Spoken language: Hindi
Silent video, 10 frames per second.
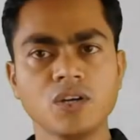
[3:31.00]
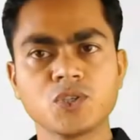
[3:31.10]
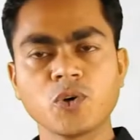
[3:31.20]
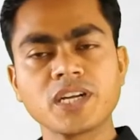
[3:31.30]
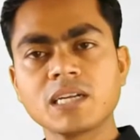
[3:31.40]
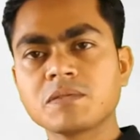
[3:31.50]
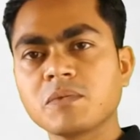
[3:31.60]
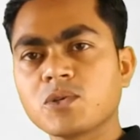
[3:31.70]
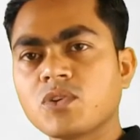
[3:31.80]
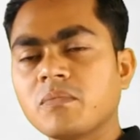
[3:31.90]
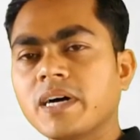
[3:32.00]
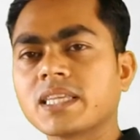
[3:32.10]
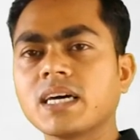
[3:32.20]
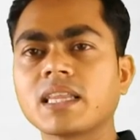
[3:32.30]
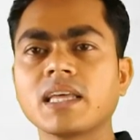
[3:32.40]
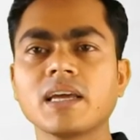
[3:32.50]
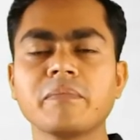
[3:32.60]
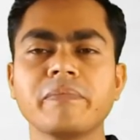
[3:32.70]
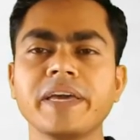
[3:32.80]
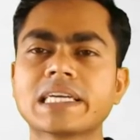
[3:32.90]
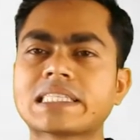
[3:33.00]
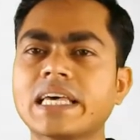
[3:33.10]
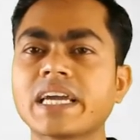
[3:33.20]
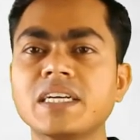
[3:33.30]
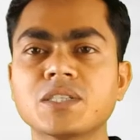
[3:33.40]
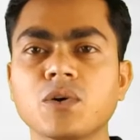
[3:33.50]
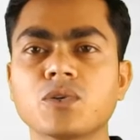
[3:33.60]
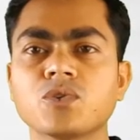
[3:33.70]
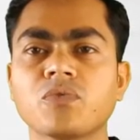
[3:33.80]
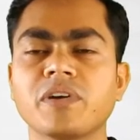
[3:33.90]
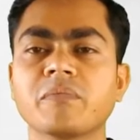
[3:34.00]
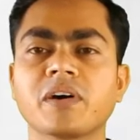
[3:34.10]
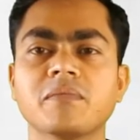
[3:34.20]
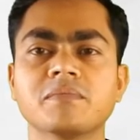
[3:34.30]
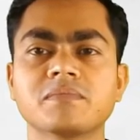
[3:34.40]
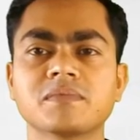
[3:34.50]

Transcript: चौथे टिप्स में दोस्तों हम बात करते हैं मेक सेकेंड सोर्स ऑफ इनकम